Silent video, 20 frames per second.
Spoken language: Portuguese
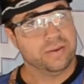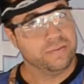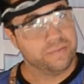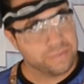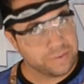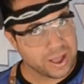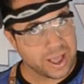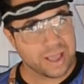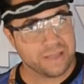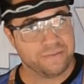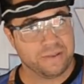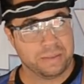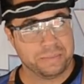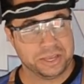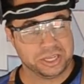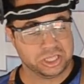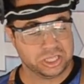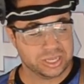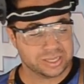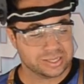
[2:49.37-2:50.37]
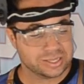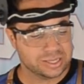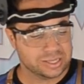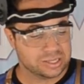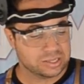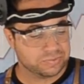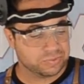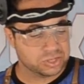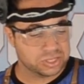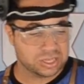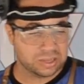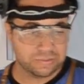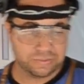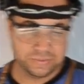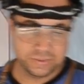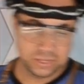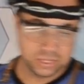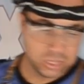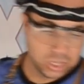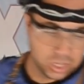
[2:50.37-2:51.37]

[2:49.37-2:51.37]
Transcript: Vai, vai mexer sim se você vir